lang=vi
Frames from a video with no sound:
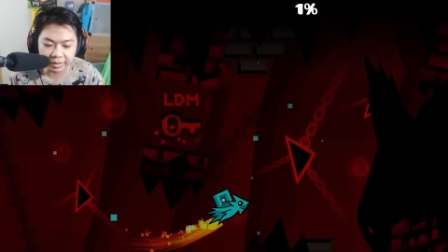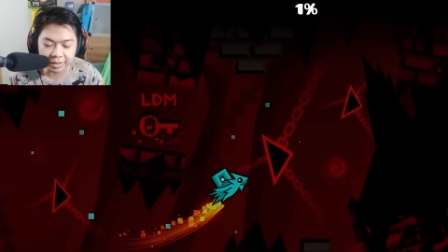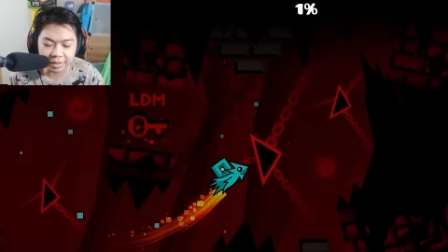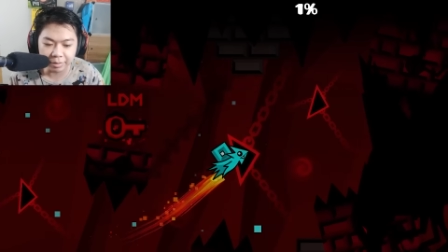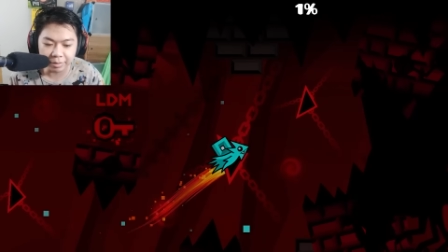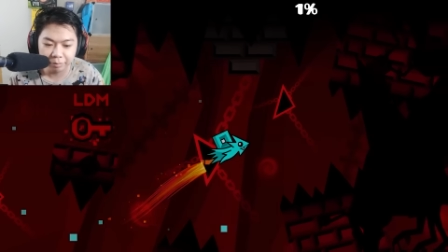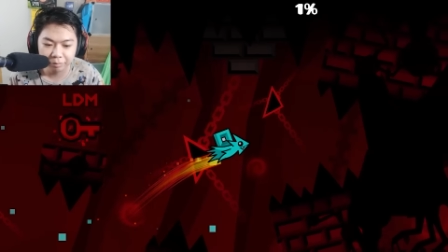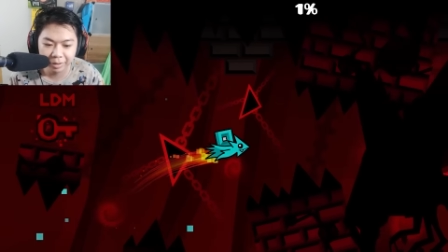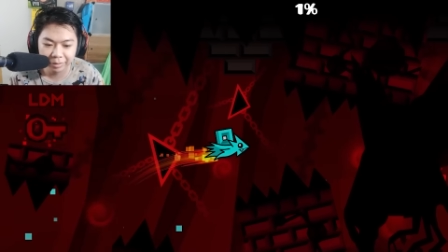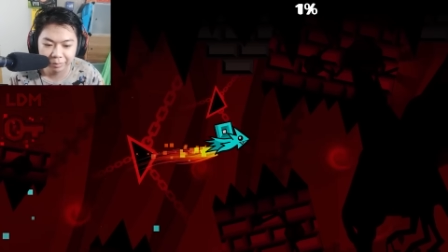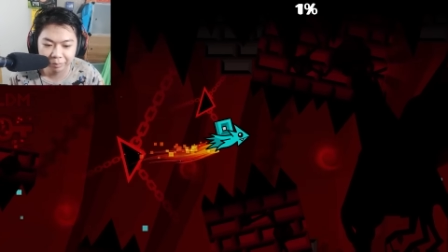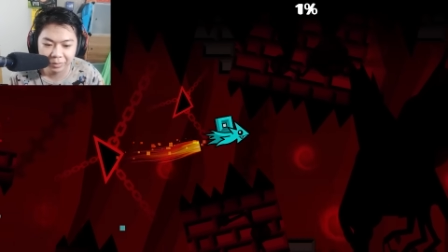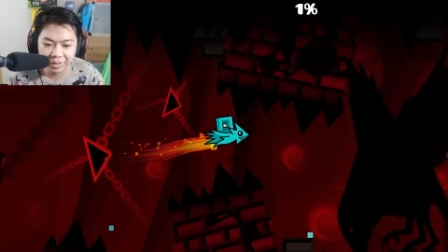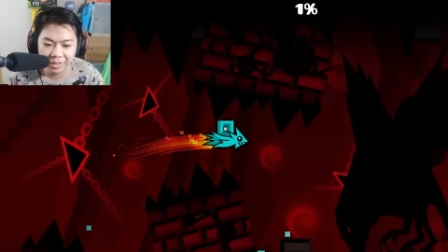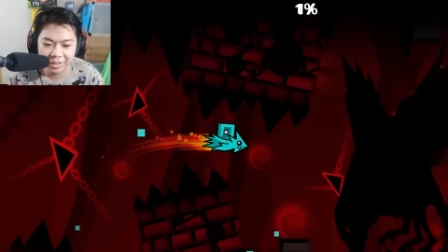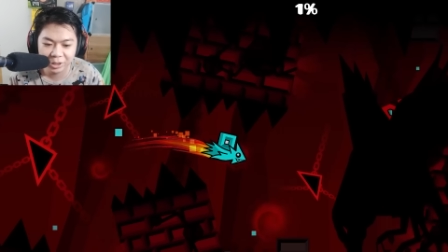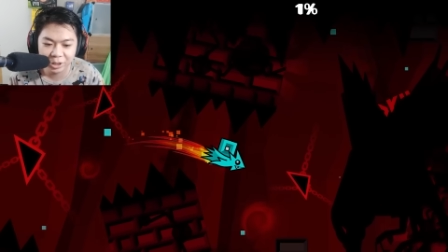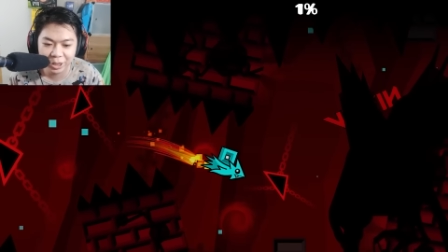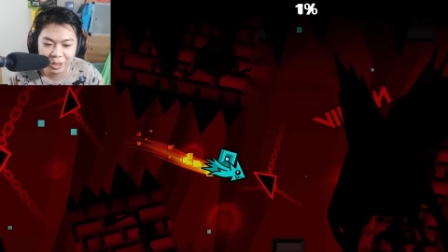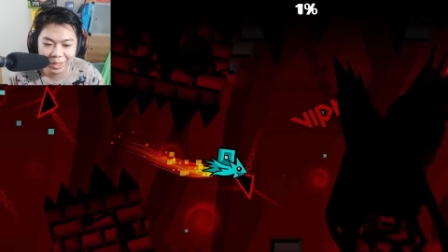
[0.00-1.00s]
mình bị
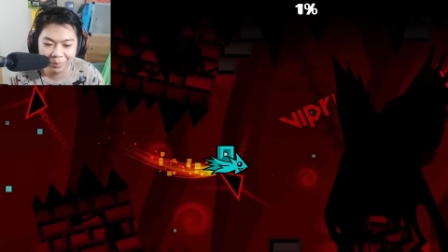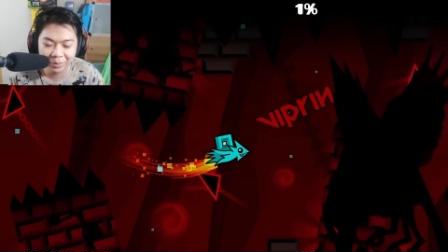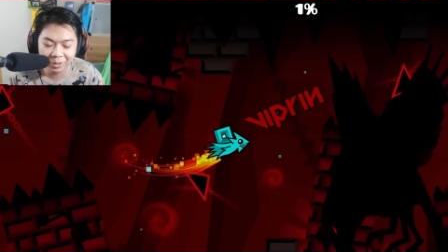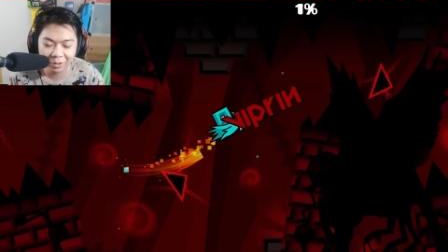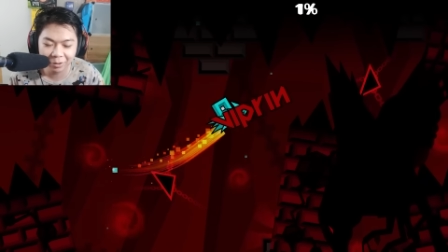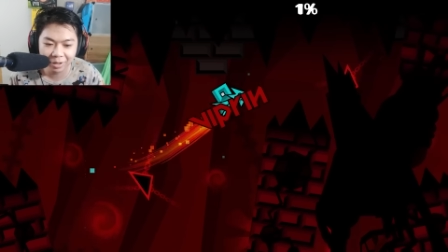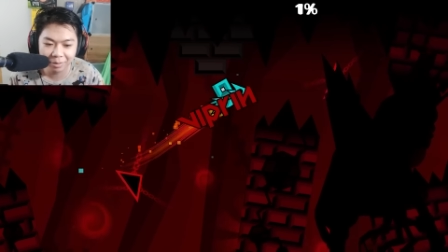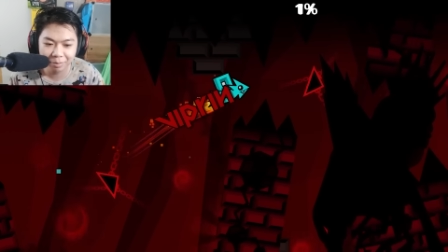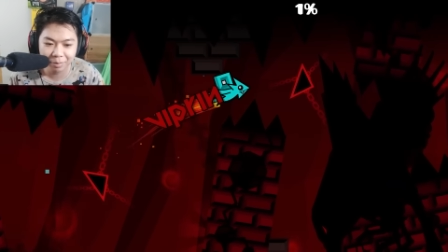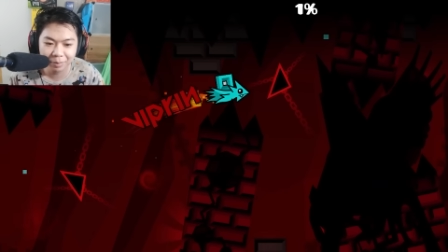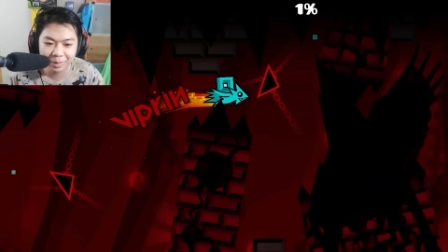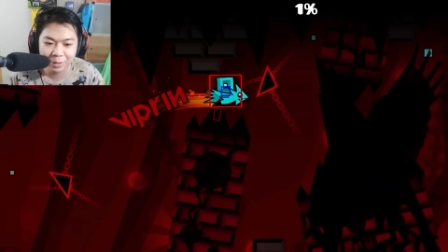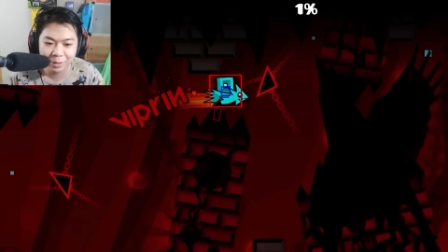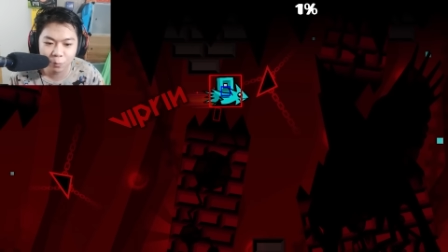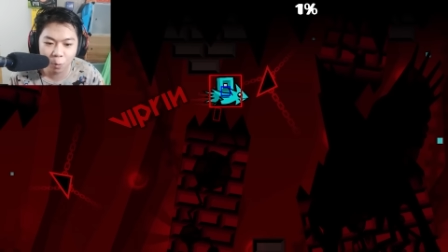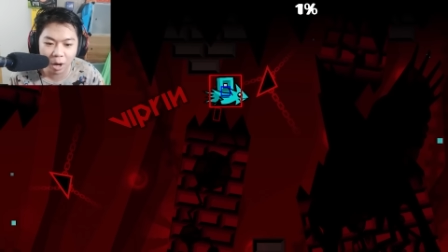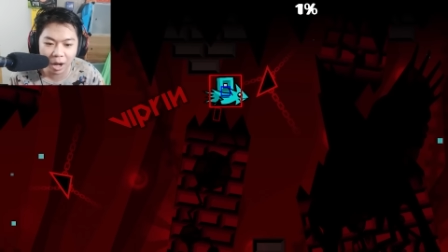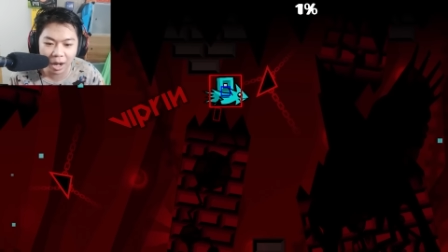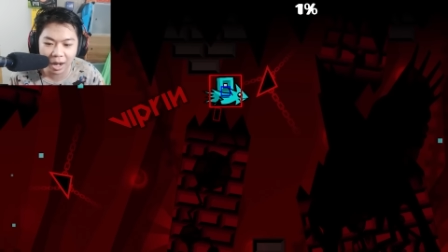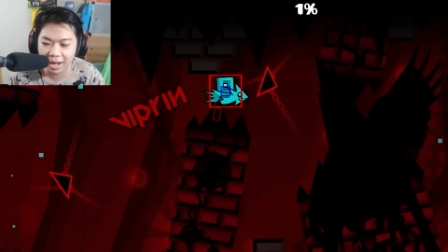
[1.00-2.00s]
chim rồi mình bị
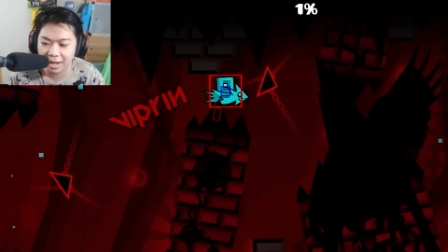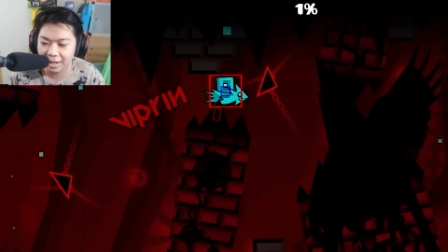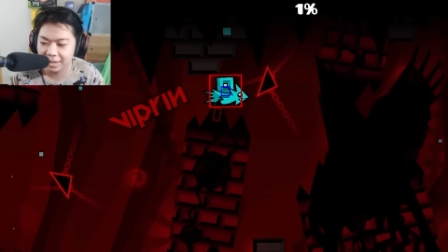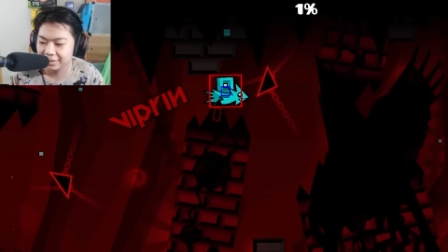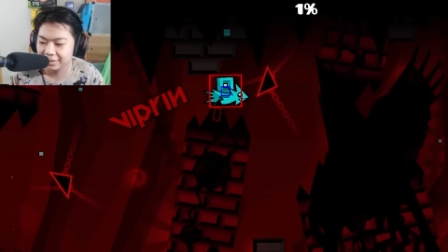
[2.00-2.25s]
quạ